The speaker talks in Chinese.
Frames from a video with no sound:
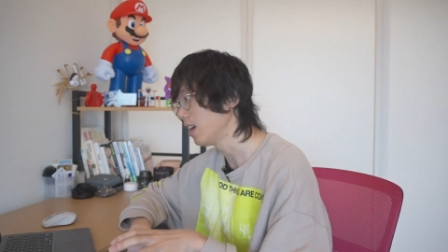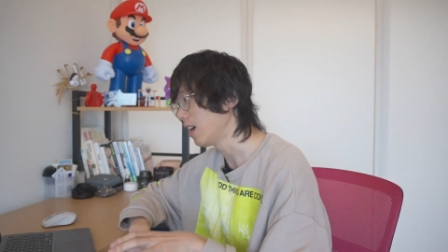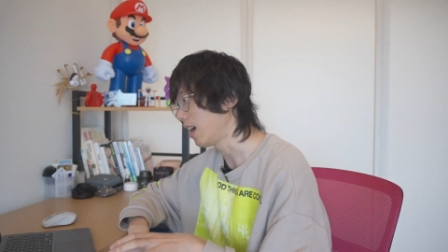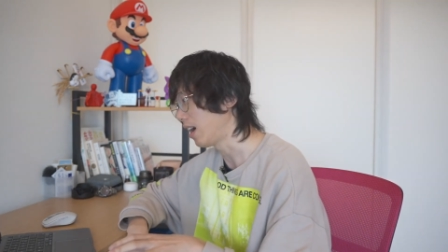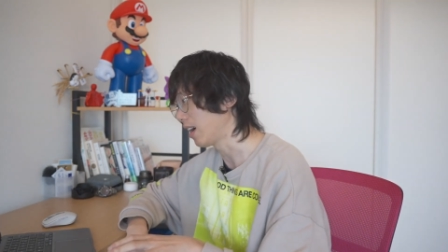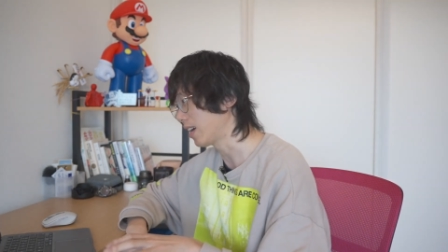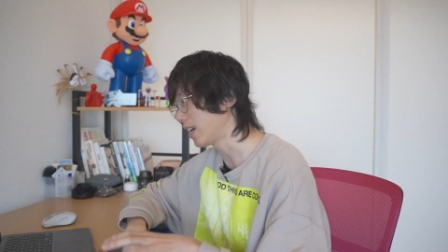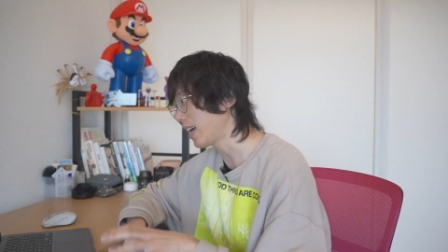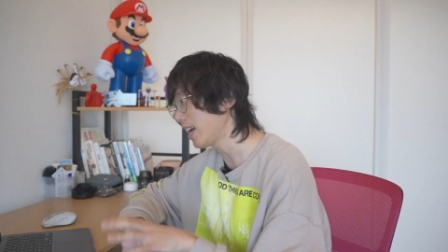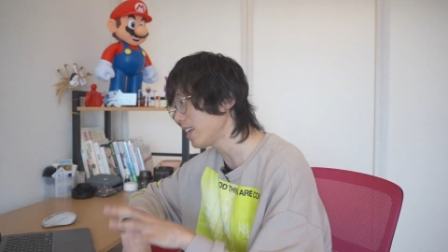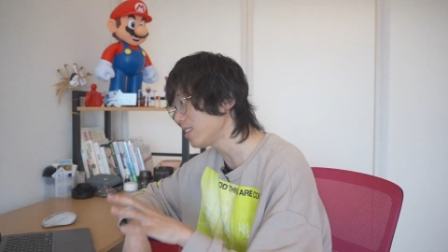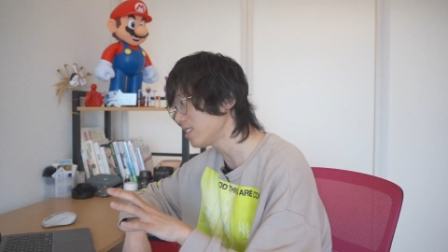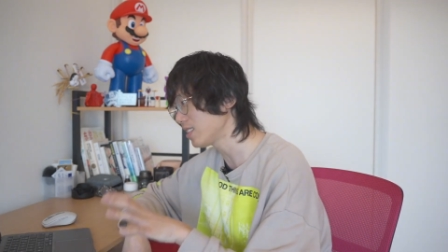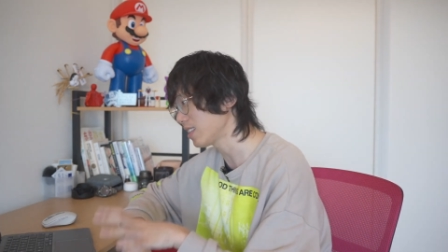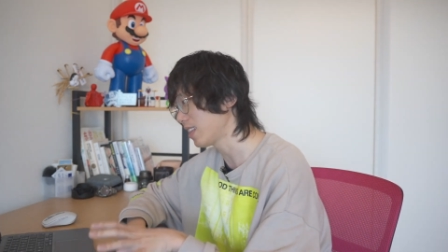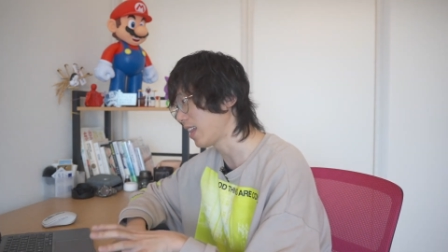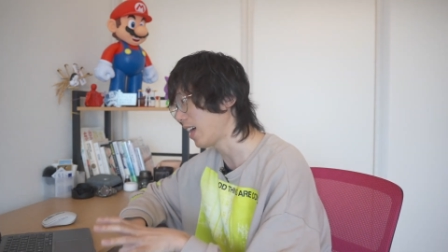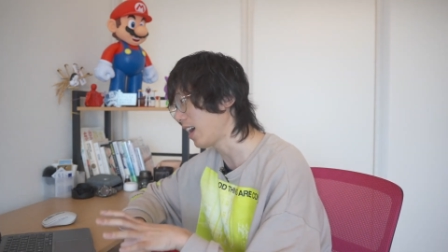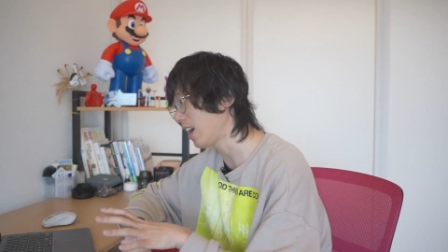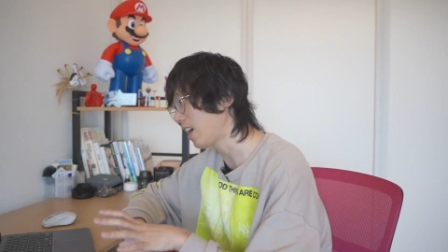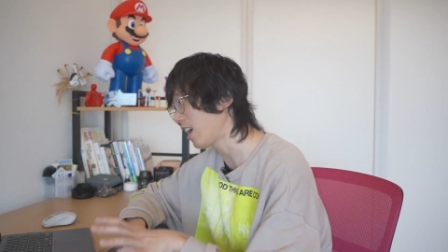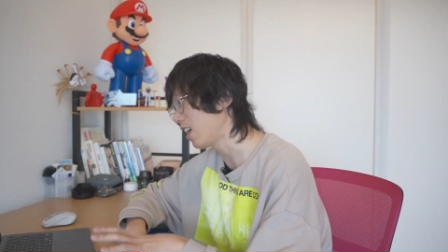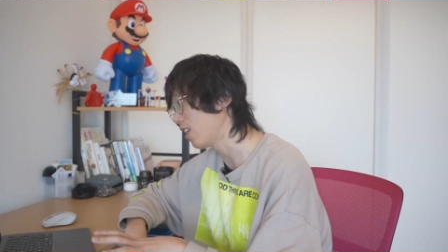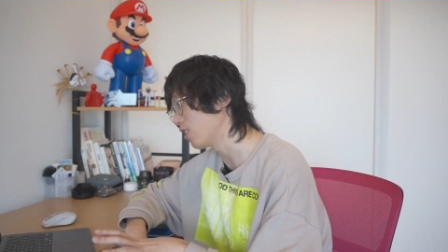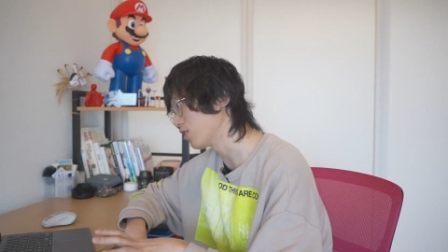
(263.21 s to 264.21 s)
啊，看起
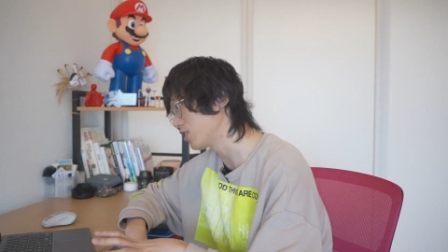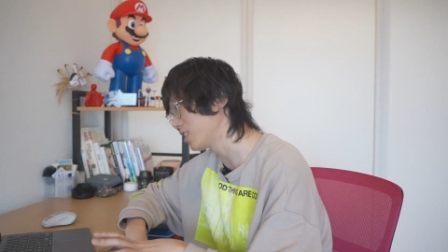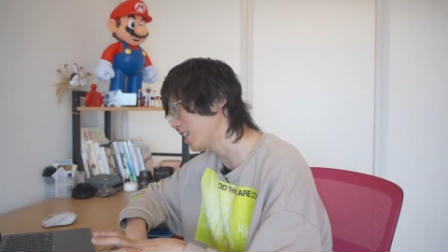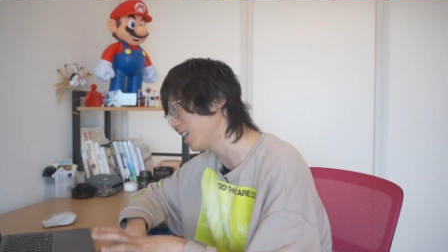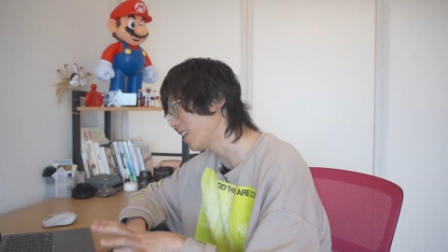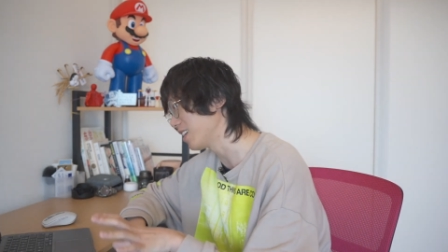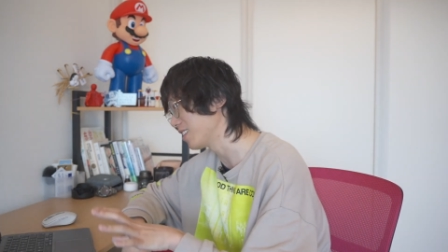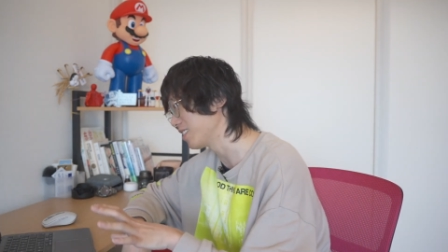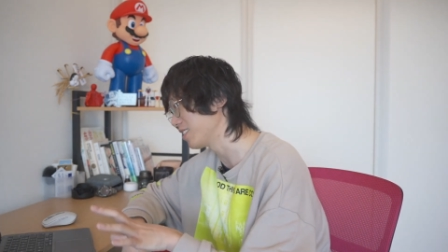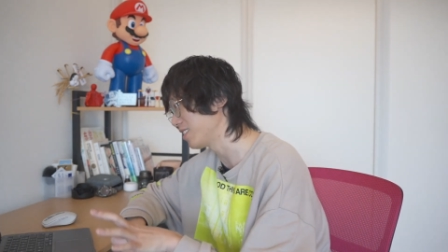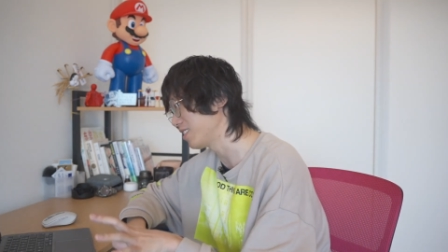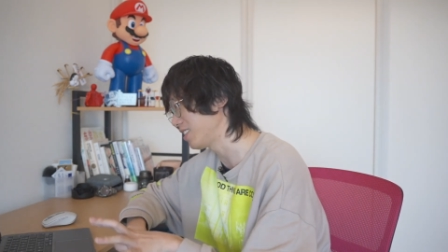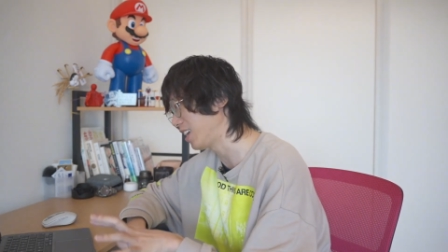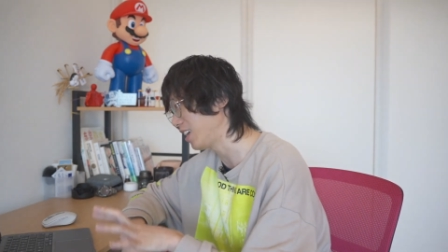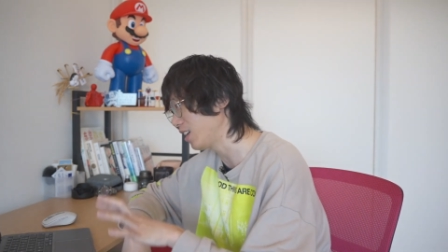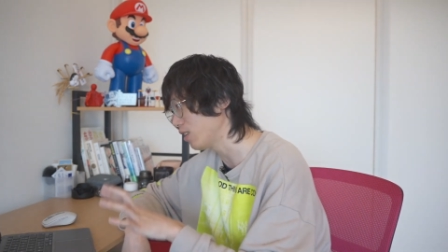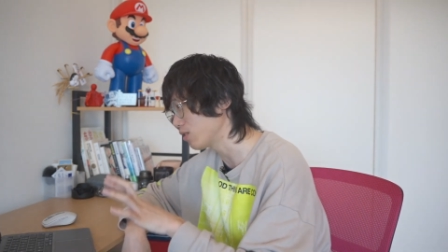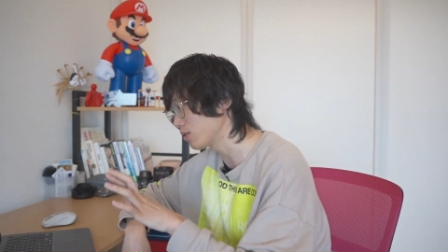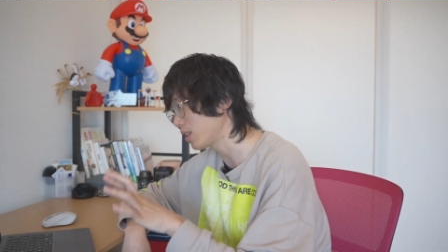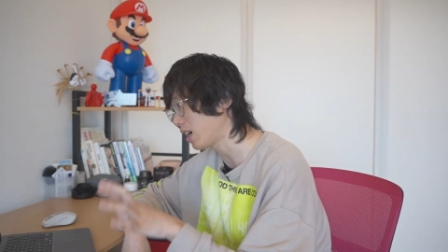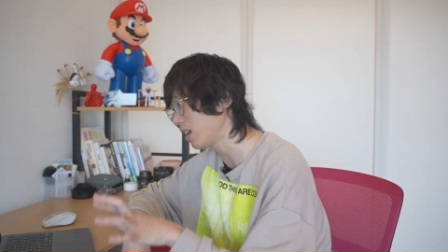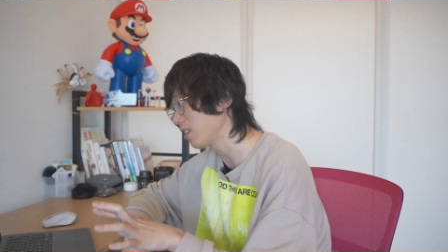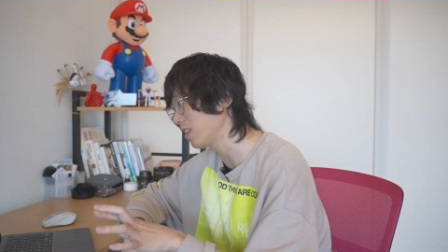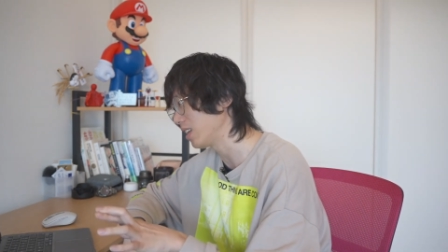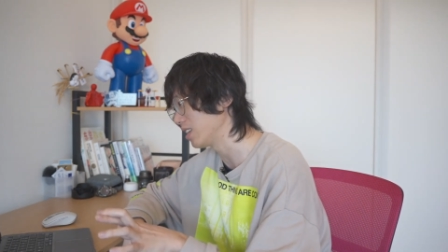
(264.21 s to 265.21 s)
来好像挺
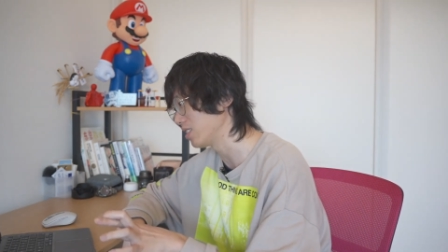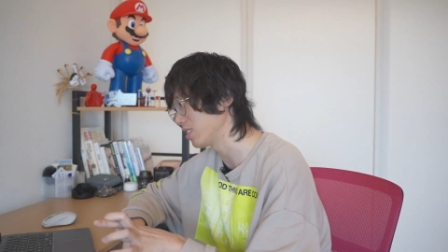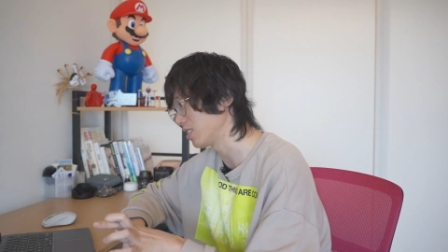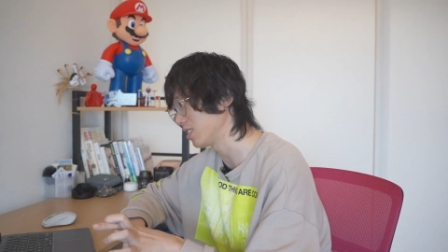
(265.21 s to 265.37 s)
有道理，